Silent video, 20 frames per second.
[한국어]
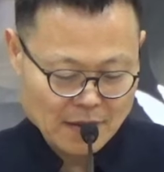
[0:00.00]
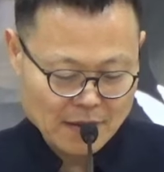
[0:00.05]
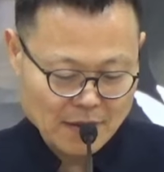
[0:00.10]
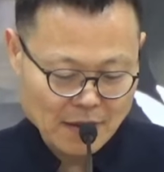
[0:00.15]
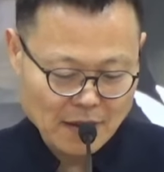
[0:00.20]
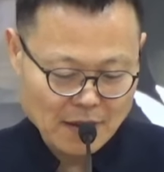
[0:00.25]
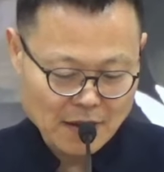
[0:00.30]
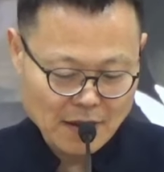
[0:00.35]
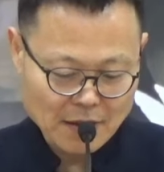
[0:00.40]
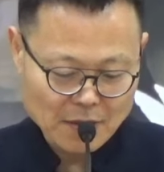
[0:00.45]
여기
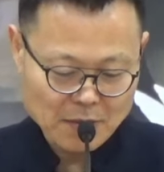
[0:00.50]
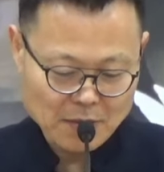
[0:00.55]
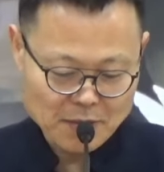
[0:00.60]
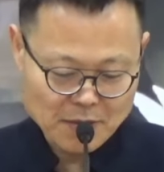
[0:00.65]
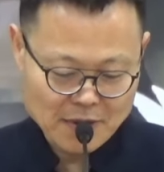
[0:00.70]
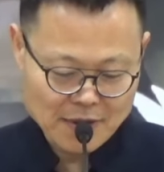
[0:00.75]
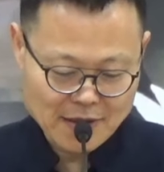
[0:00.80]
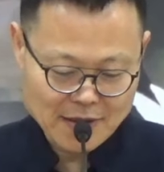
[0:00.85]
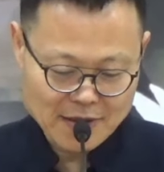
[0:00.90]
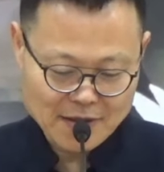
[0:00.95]
다
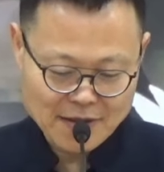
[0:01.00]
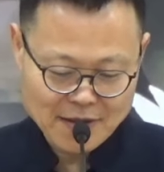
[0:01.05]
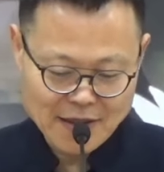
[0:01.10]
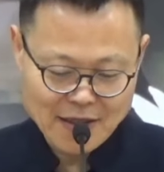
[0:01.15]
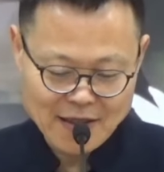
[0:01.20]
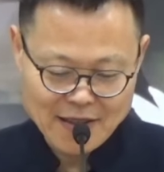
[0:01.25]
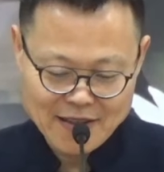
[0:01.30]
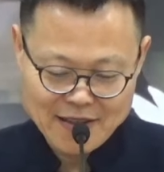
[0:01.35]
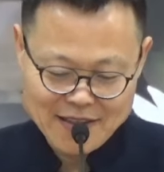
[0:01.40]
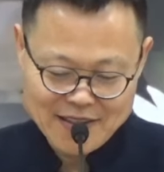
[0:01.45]
나오고
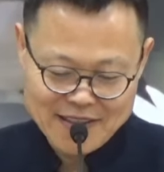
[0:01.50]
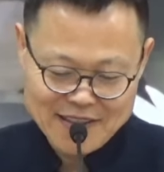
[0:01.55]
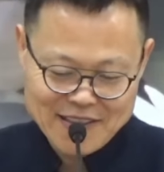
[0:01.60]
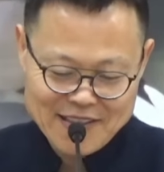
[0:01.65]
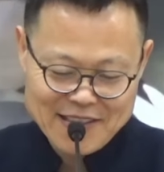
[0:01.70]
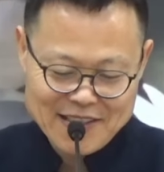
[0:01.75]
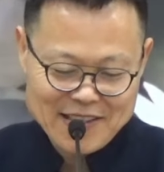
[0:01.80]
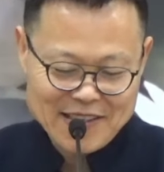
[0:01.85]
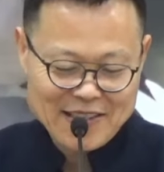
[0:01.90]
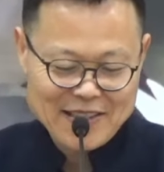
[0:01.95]
있는데.
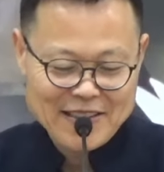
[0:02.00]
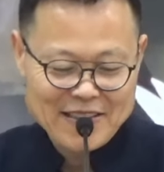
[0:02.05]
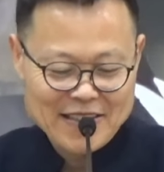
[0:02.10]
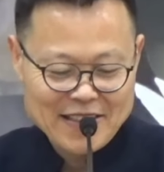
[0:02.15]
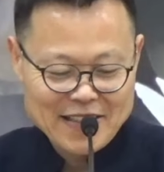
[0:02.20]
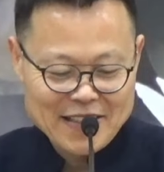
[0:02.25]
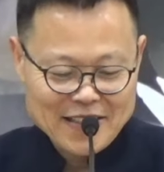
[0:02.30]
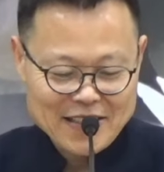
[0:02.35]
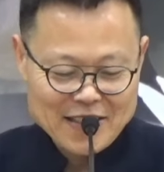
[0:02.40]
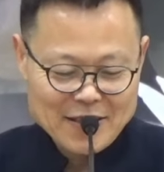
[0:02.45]

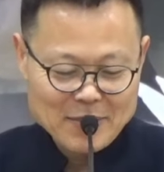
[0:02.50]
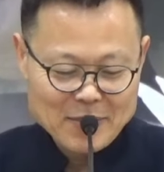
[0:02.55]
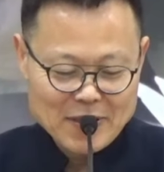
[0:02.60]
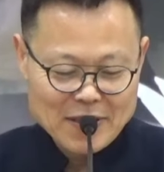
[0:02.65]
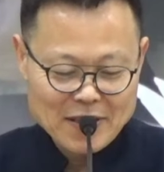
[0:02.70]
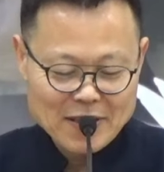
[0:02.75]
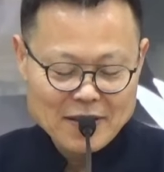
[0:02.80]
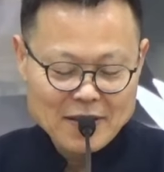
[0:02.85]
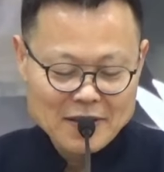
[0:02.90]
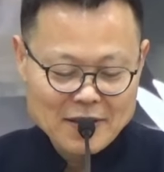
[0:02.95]

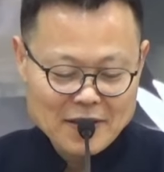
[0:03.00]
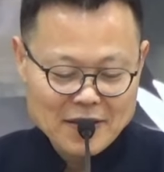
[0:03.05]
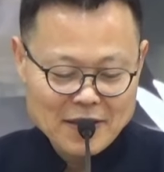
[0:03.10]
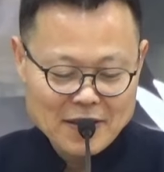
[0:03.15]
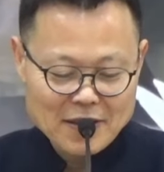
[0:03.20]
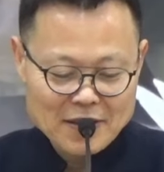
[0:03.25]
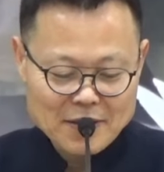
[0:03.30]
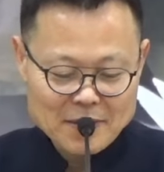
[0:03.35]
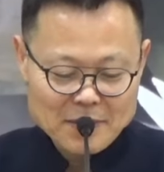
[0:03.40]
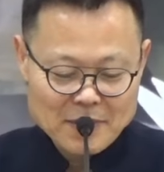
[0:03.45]
한번
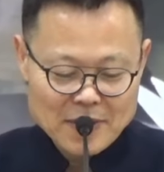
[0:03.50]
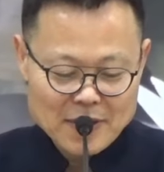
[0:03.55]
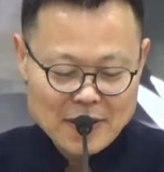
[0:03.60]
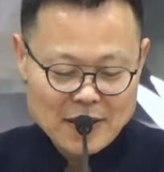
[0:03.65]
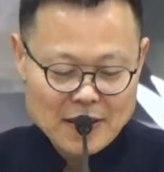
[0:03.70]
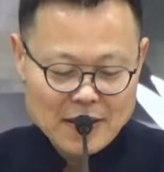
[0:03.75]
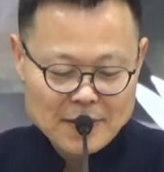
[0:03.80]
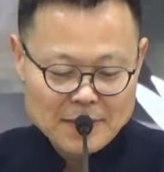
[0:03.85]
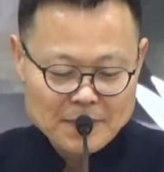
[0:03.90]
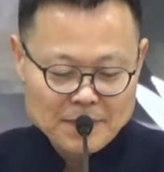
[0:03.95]

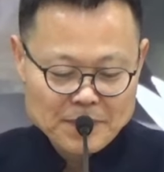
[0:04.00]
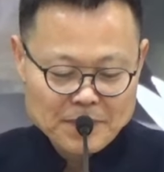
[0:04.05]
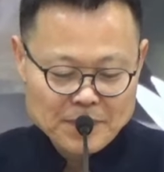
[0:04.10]
읽어드리겠습니다.